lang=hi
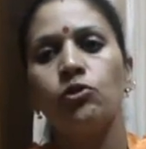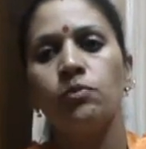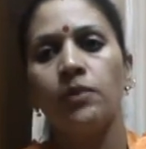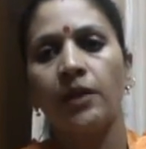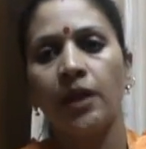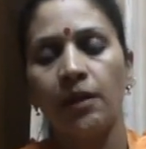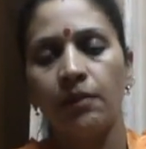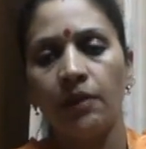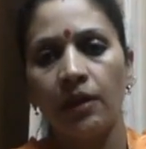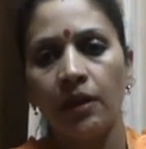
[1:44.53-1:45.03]

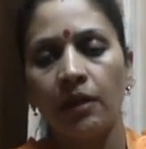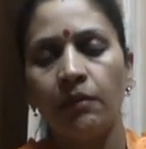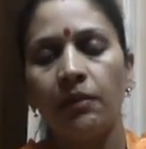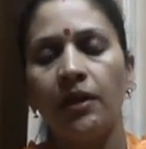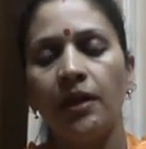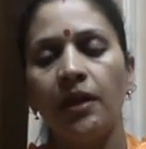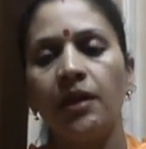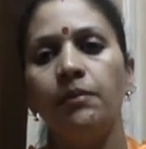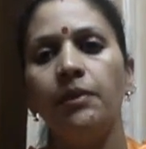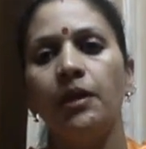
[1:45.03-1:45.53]
उसमें कई बार हमें
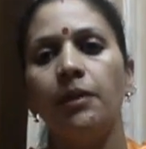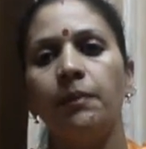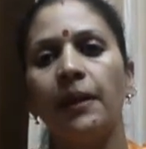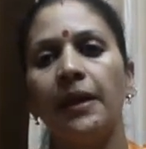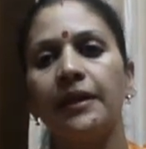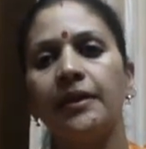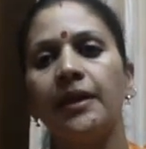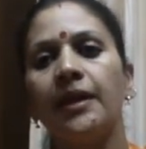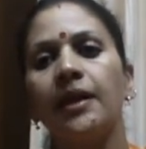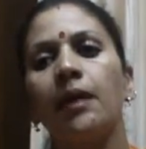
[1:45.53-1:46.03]
नहीं मिल
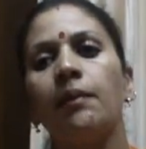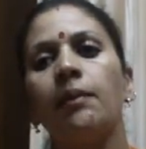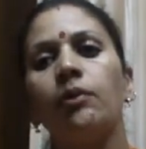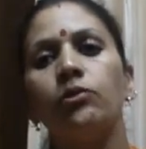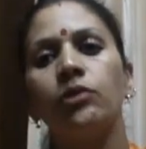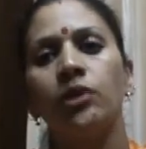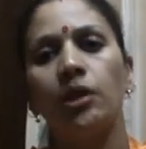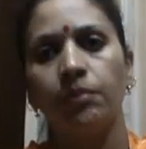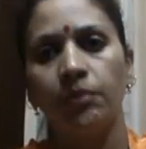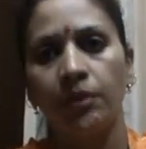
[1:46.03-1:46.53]
पाता है कई बार
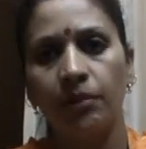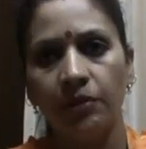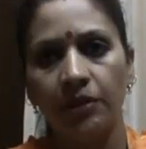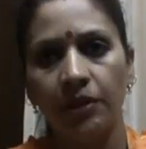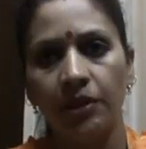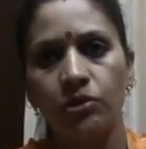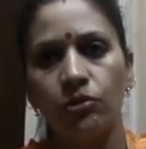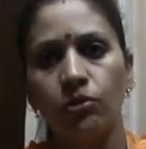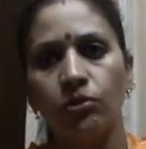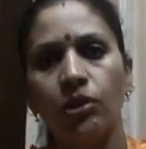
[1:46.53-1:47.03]
उनकी अपनी
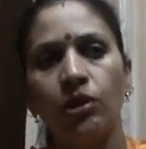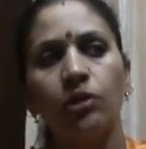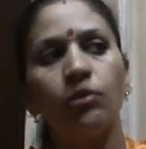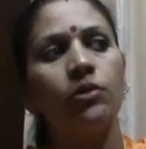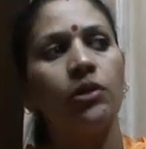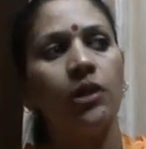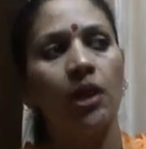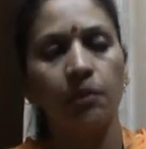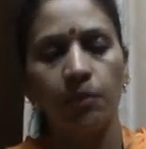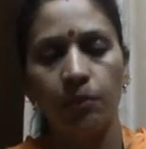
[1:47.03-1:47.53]
मीटिंग्स होती है
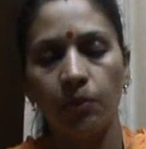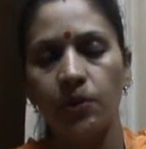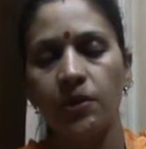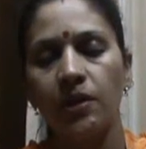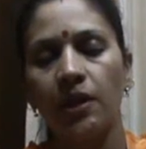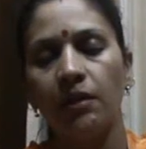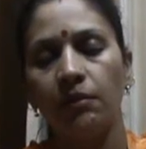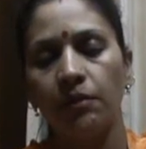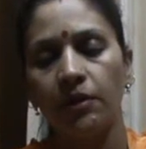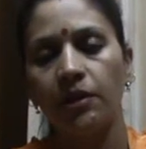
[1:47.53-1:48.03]
क्योंकि यहाँ पर बहुत
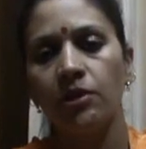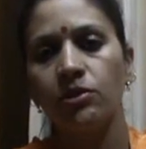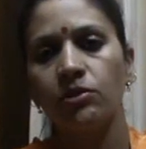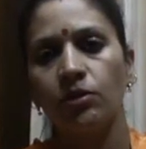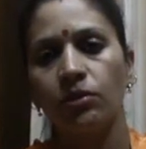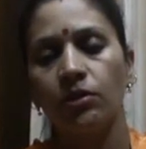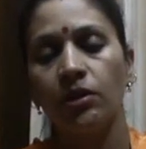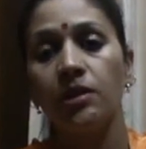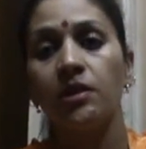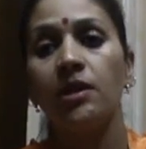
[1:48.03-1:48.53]
सारी मीटिंग्स
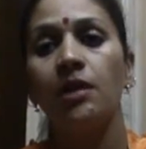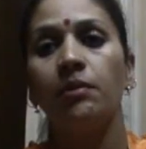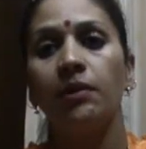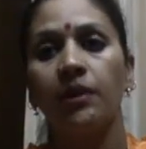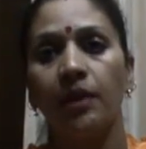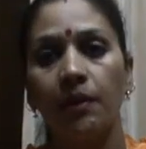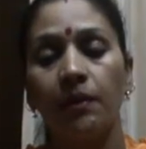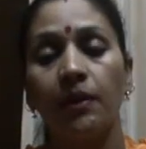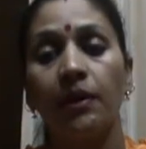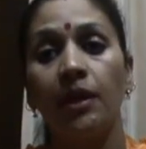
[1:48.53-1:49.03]
होती है इसलिए
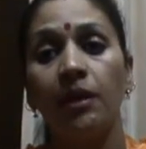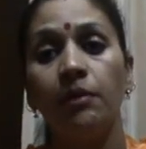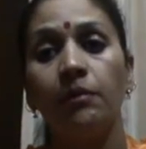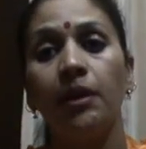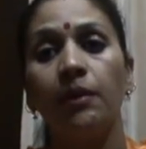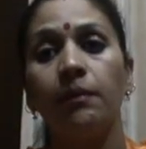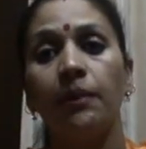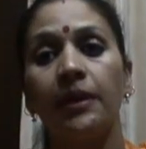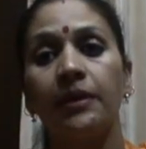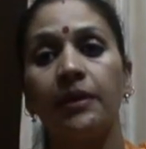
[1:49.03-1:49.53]
हमें कई बार नहीं
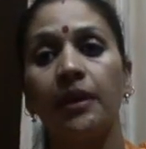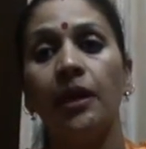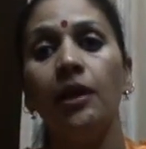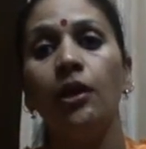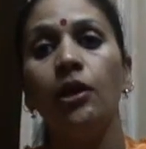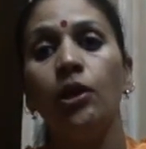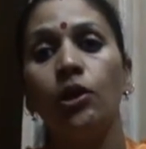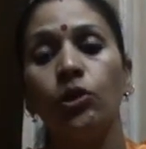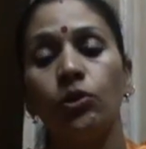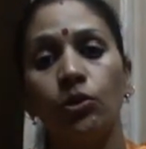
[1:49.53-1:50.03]
मिल पाता
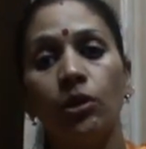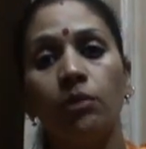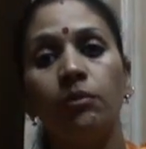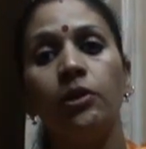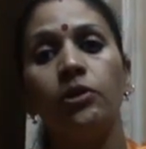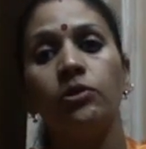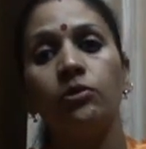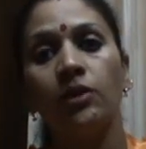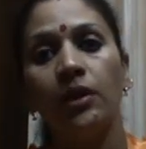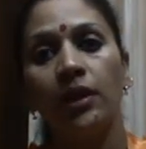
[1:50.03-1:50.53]
है तो
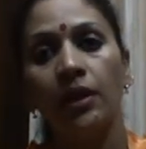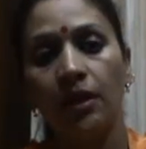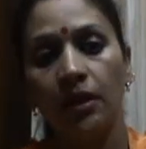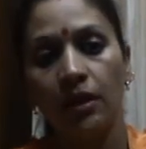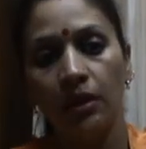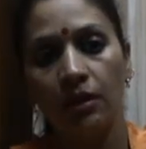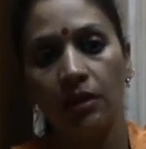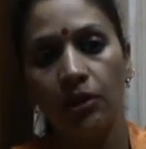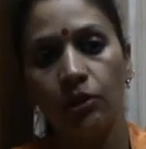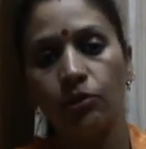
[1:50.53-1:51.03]
हमें जो
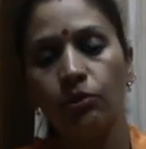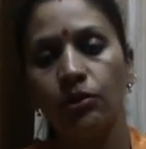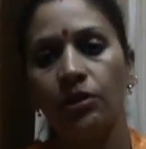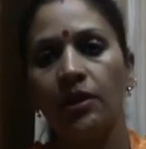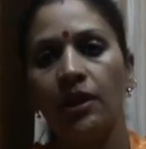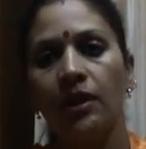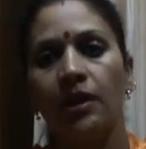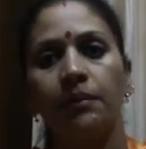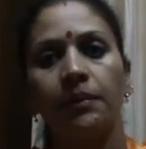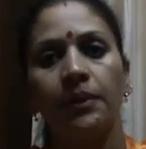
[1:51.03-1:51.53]
है यू
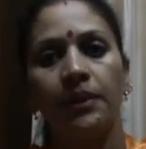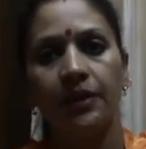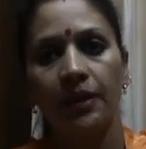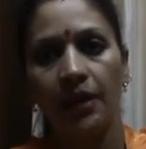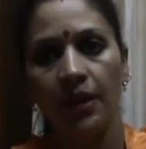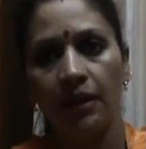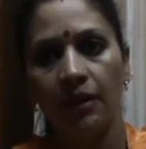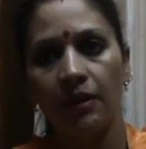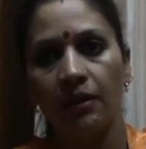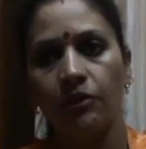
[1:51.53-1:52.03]
जाना
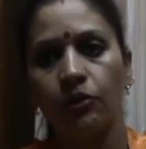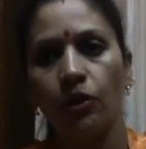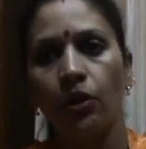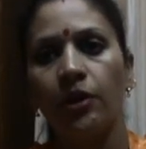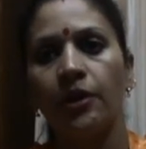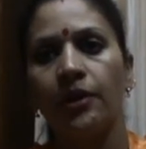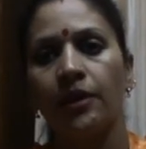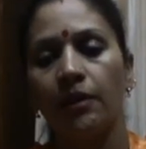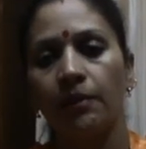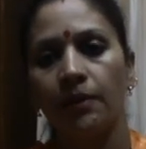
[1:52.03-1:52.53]
पड़ता है
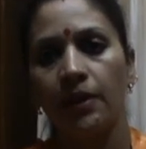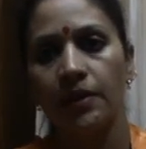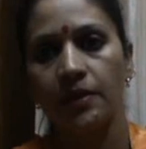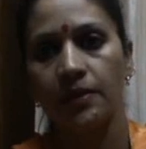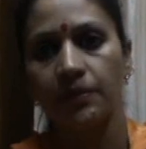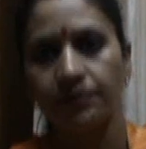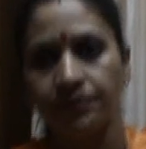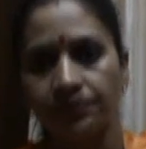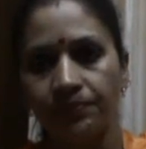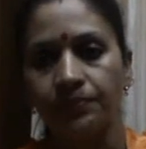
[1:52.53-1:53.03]
टॉलेंट के
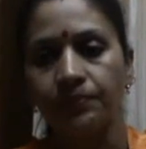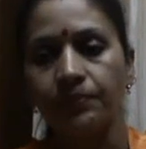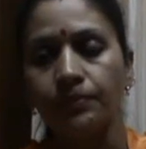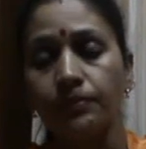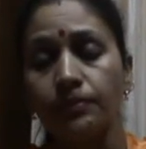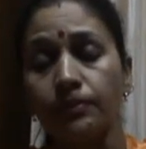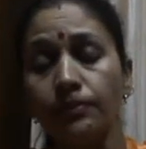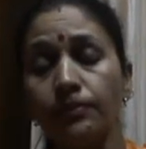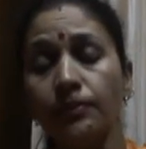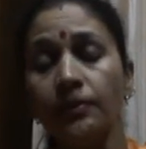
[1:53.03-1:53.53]
पास हम्म।